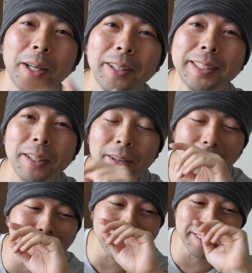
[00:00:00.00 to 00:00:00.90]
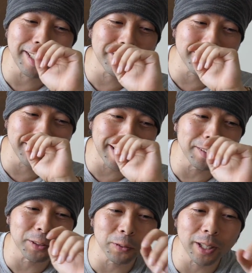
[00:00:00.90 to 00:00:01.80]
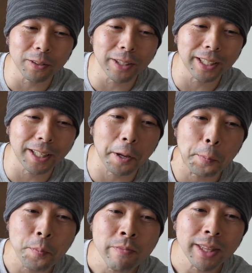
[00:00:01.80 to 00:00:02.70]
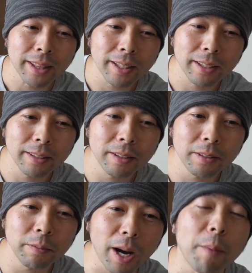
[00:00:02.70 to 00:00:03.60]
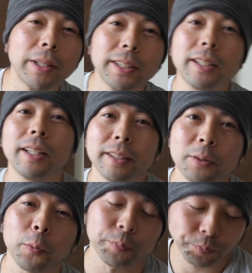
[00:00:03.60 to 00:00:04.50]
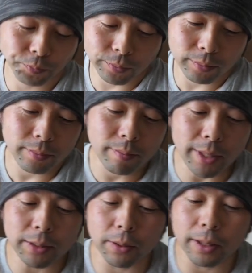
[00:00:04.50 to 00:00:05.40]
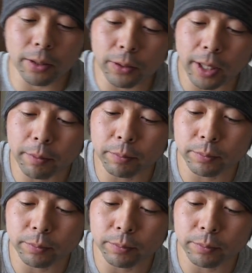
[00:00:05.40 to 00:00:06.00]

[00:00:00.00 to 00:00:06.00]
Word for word: 他の味が分かんなくなるぐらいの衝撃を受けてまあハマっちゃったんですそれなので